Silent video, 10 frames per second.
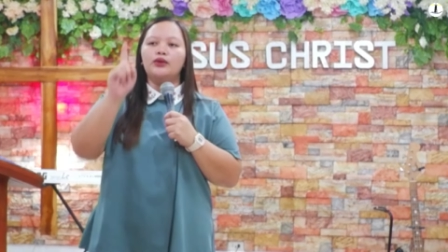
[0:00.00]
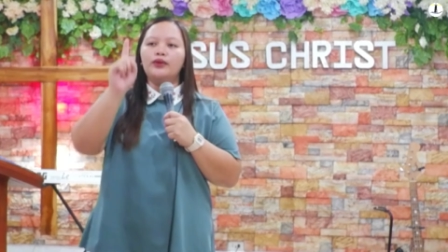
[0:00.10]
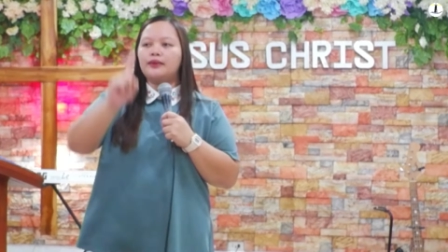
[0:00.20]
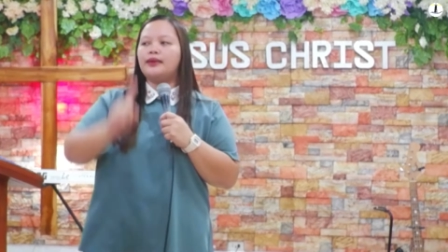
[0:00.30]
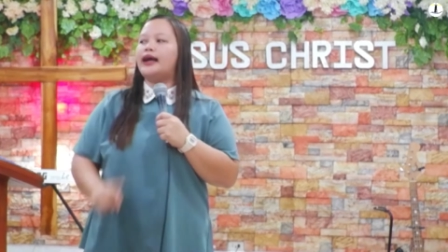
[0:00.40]

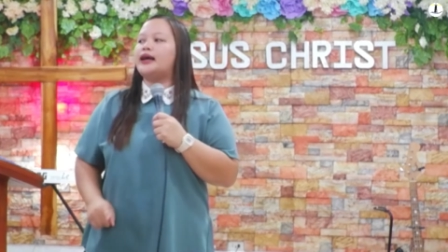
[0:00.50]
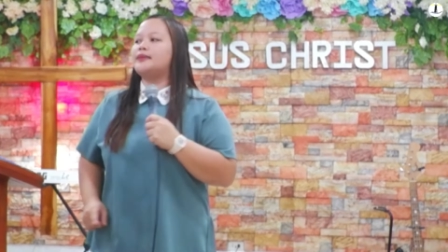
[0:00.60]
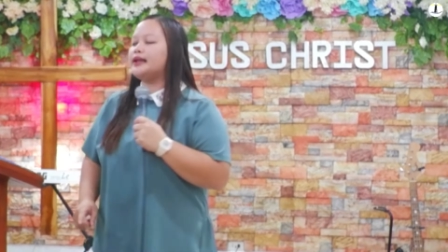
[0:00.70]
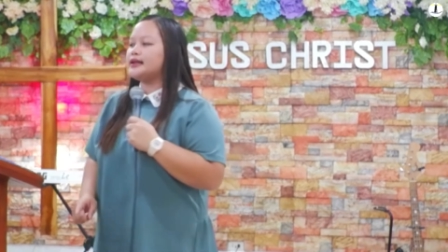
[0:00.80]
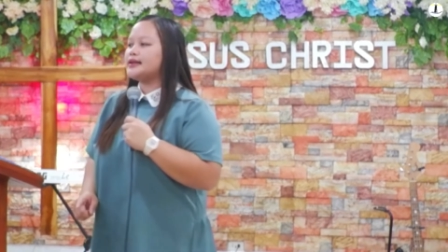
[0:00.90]
Una mga
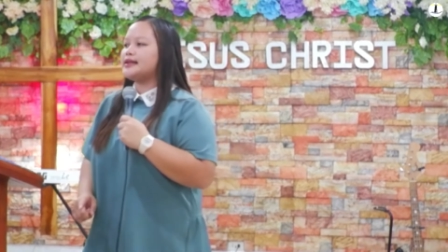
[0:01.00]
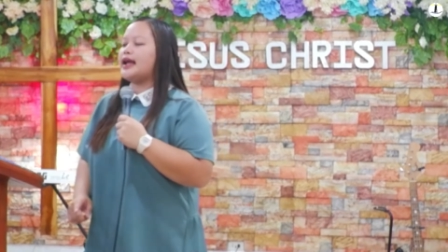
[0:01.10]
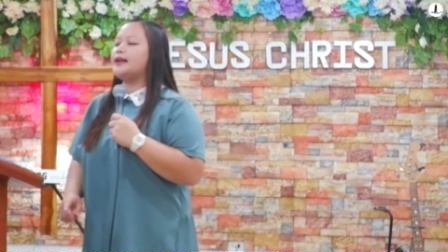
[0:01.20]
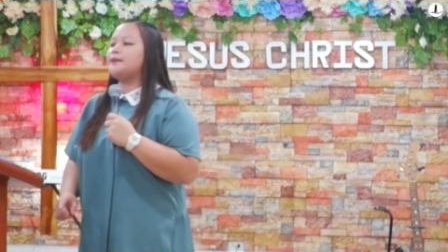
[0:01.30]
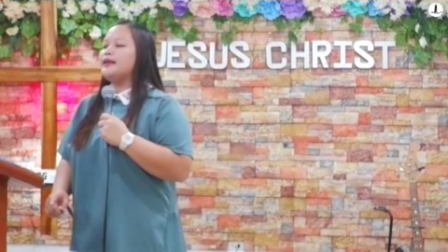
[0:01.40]
kapatid is
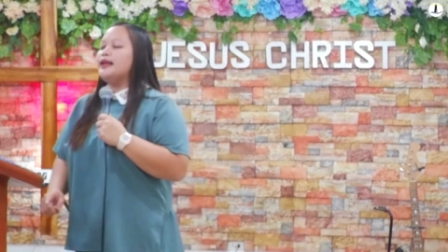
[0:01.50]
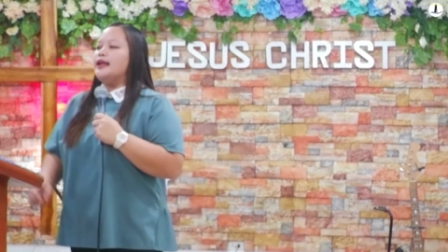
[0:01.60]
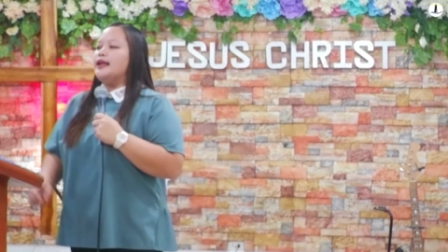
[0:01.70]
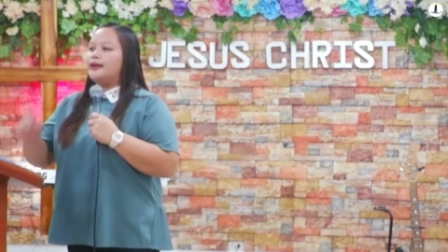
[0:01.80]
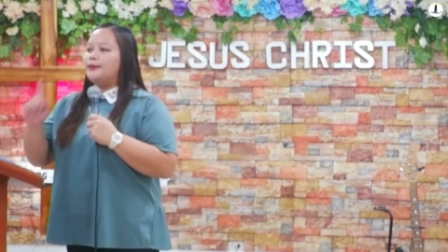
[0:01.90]
that
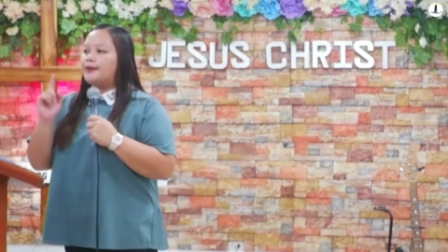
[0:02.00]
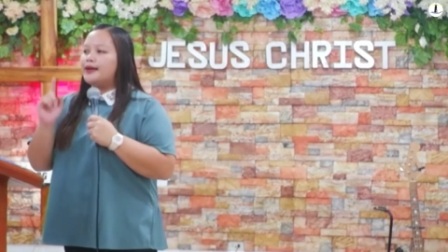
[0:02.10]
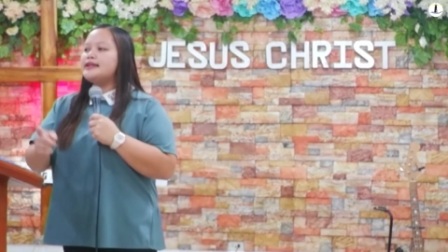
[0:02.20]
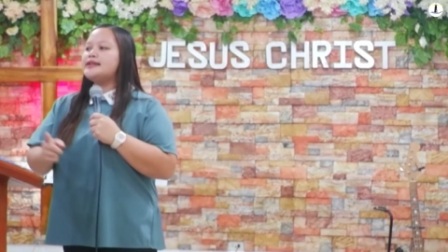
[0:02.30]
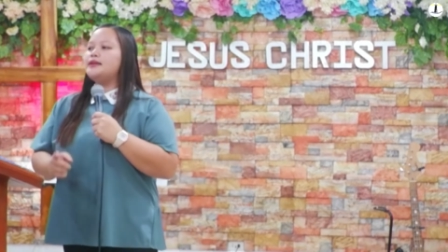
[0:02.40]
the
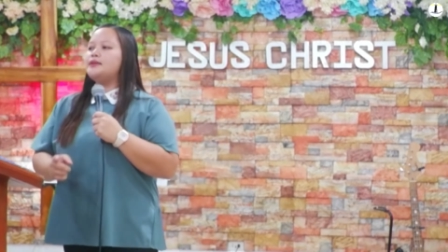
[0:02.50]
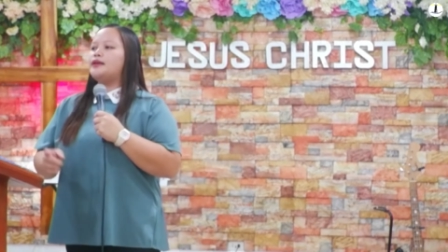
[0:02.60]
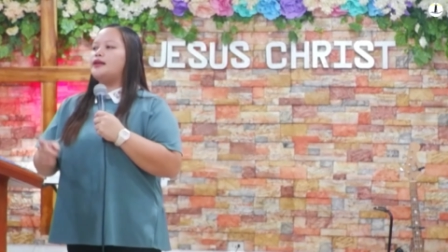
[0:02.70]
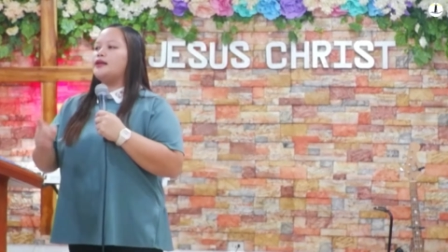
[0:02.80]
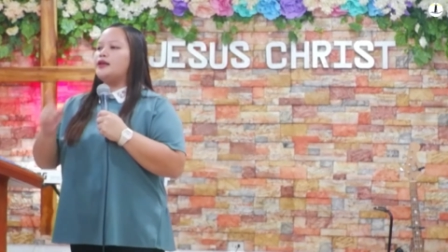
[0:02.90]
virgin
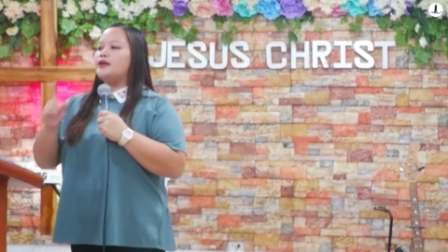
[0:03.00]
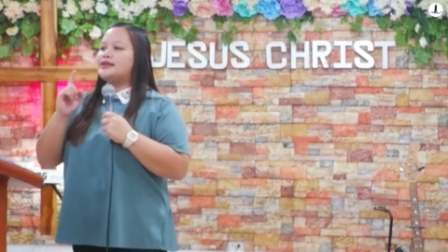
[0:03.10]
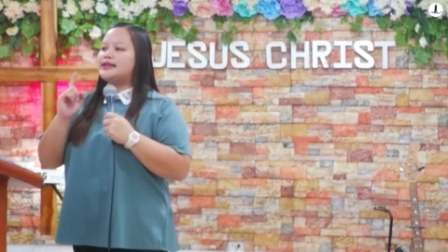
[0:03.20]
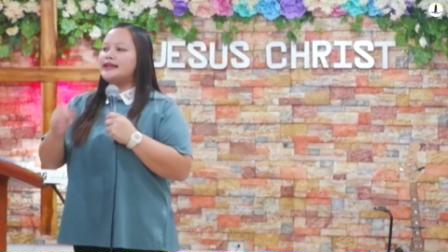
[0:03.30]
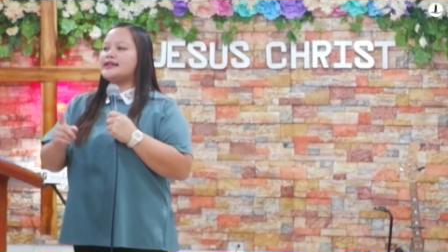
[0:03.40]
birth of
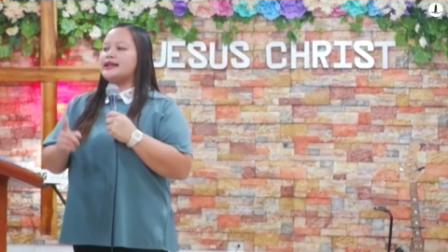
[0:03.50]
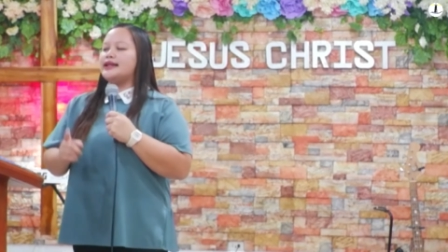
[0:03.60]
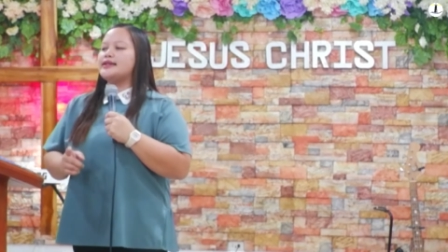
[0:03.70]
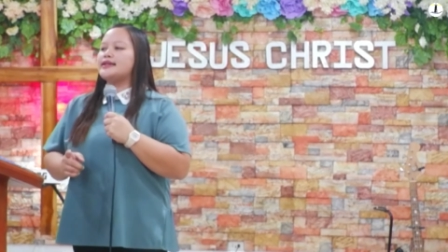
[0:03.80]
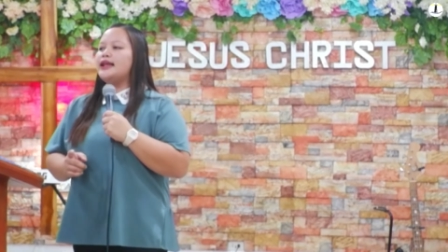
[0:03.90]

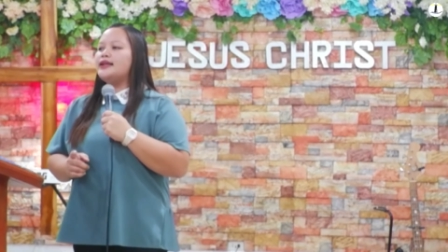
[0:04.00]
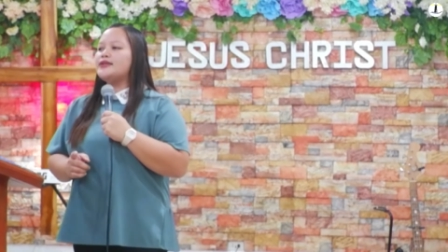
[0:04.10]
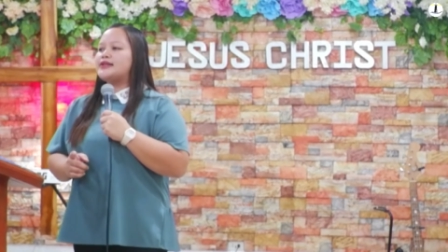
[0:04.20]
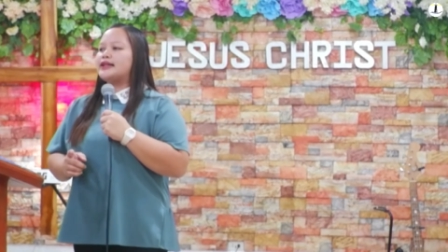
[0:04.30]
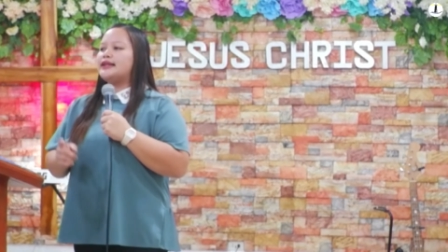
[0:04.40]
Jesus
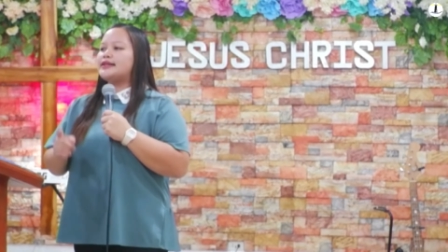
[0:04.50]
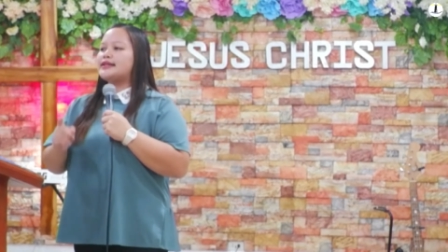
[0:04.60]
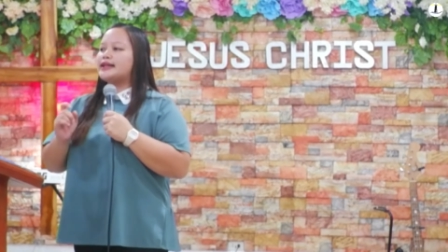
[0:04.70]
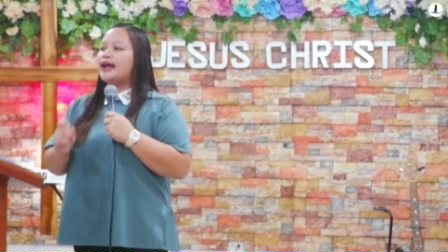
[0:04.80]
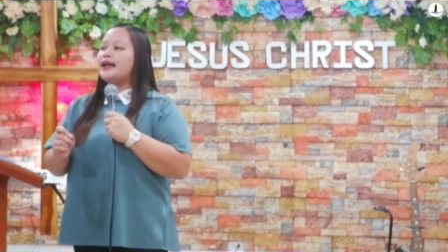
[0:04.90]

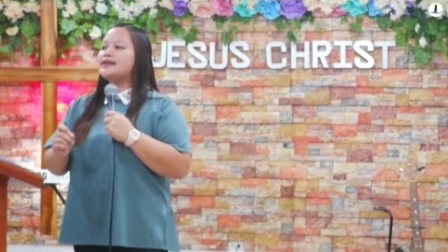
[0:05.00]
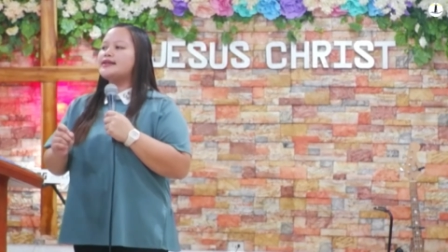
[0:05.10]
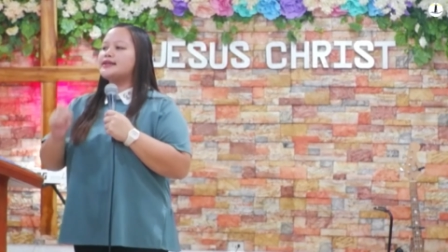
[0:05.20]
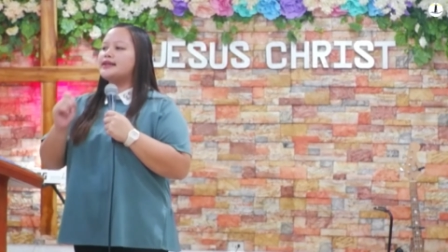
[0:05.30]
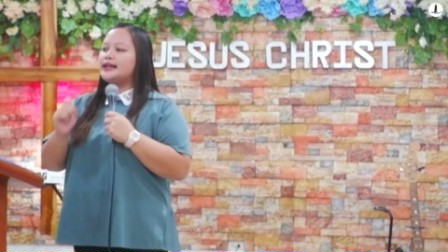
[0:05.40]
illustrates
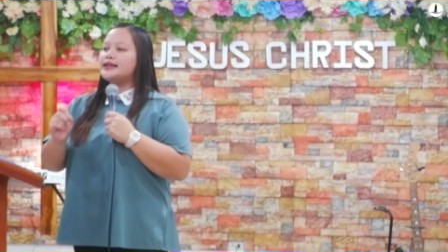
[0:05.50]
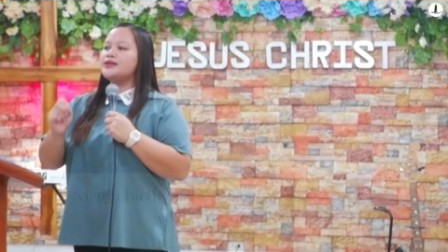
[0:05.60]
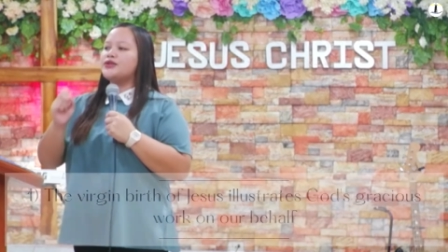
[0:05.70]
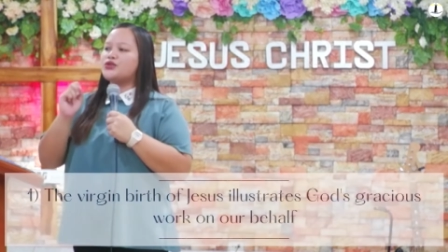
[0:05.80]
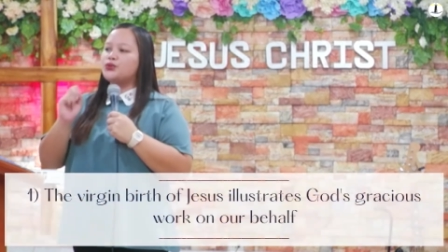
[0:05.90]
God's
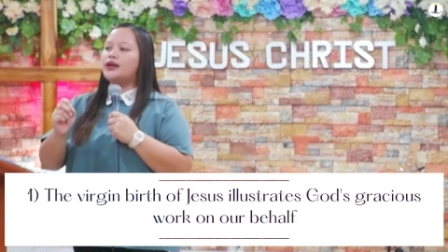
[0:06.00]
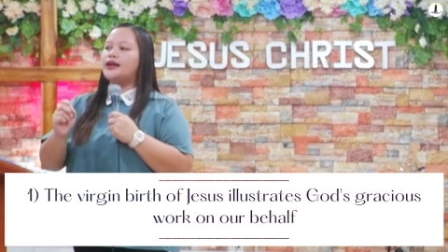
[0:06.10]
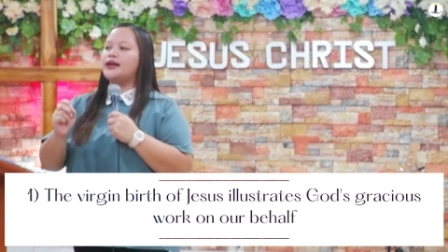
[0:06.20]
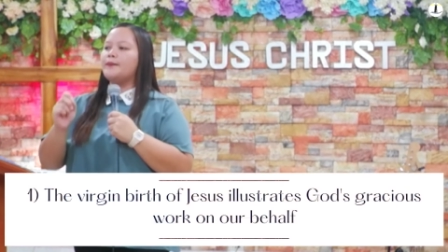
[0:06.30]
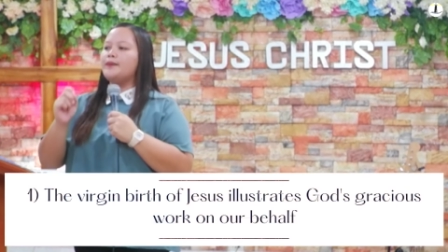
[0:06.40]
gracious
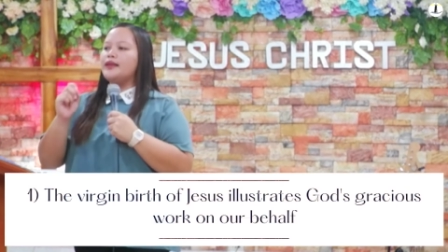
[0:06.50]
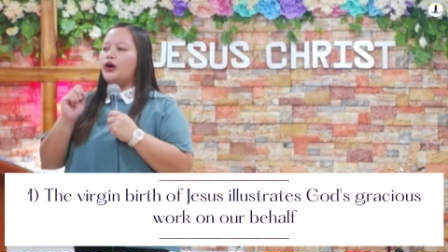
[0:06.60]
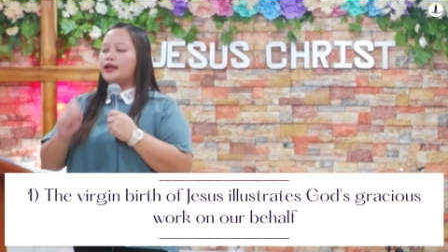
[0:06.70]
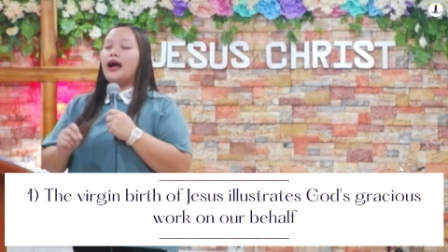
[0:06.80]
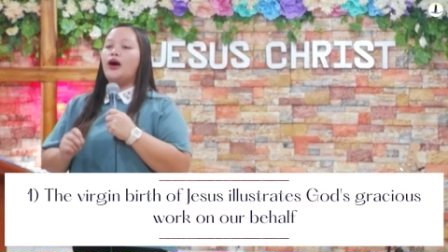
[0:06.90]
work
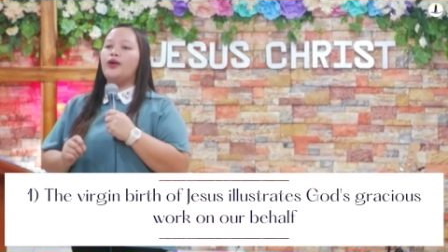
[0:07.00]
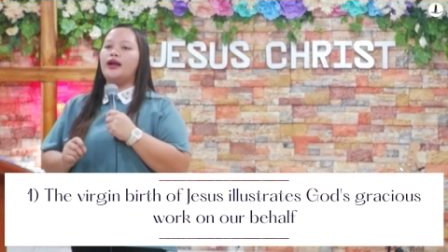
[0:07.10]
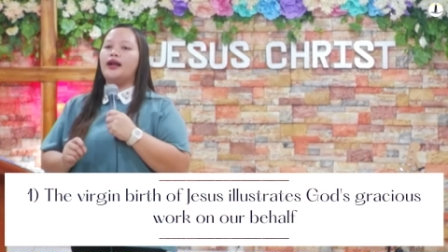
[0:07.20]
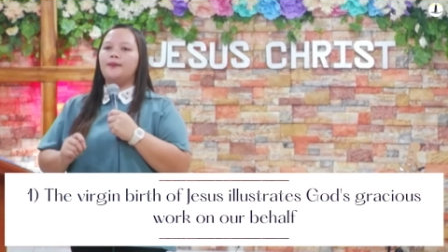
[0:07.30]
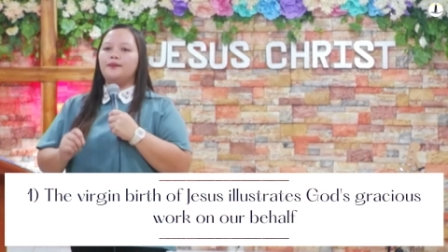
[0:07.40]
on
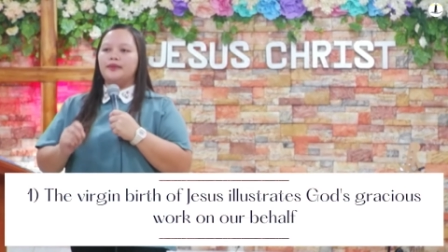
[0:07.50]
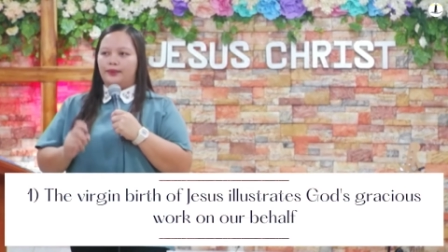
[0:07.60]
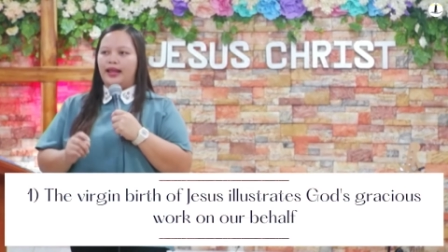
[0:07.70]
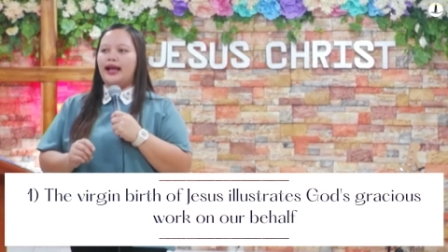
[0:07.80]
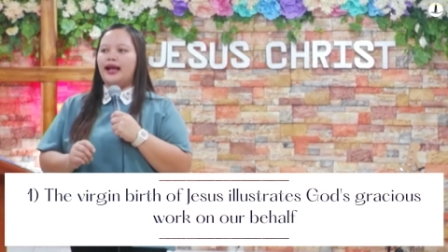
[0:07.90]
our
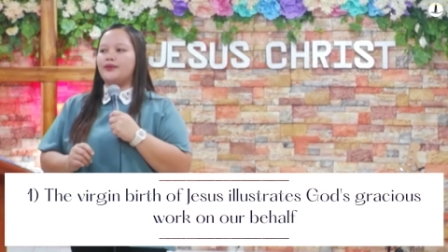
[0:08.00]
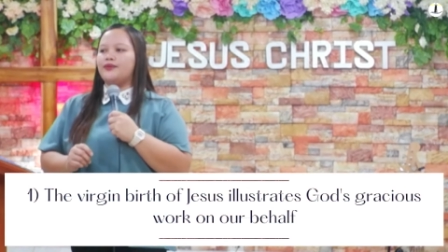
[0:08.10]
behalf.